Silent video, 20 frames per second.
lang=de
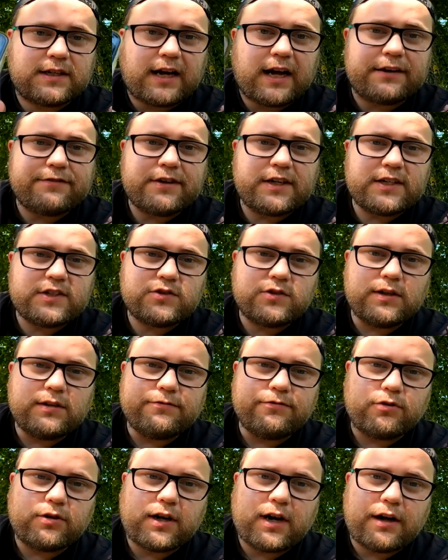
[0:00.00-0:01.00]
Gerade wenn ich so
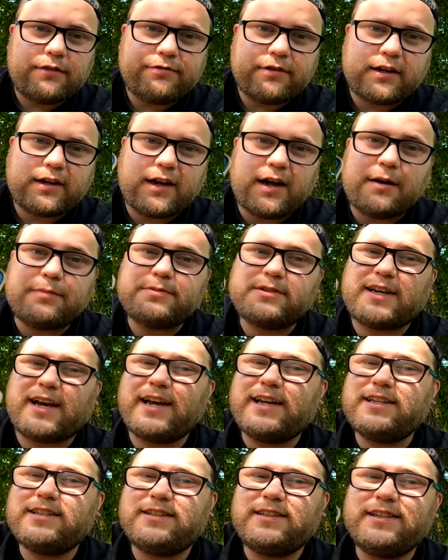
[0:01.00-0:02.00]
Infografiken habe,
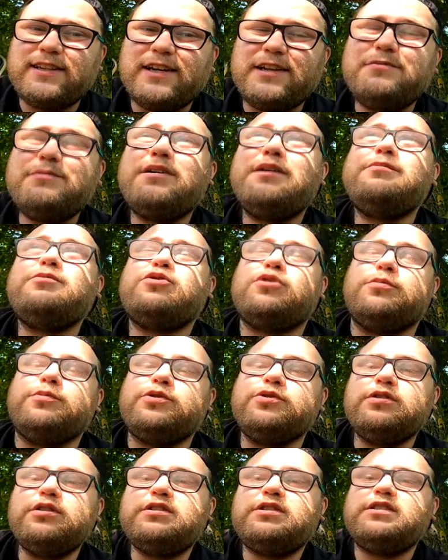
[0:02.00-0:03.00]
teile ich die ja immer im
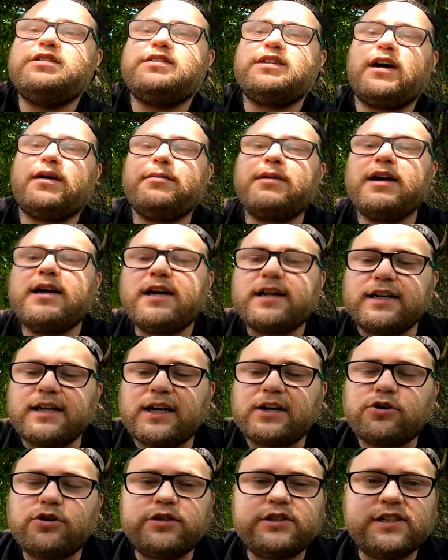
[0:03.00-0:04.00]
Community-Tab.
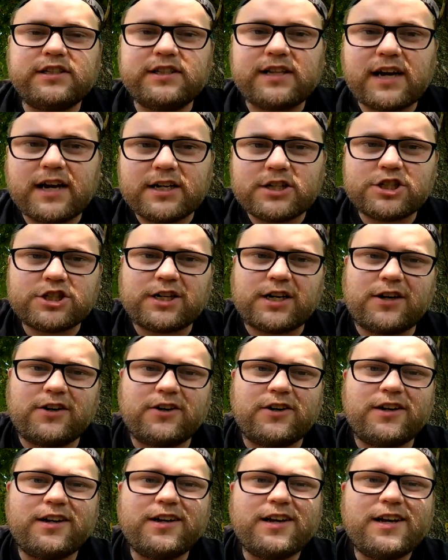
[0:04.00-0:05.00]
Da könnt ihr
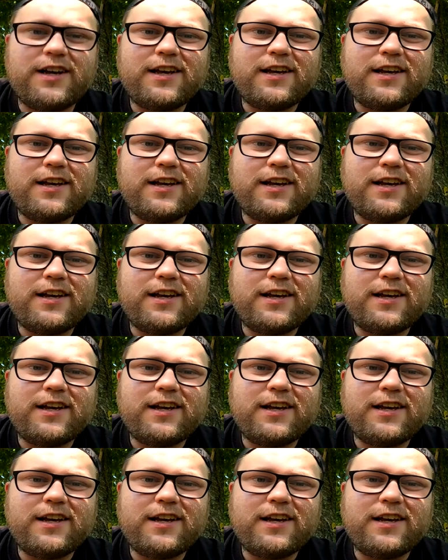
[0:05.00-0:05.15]
nachschauen.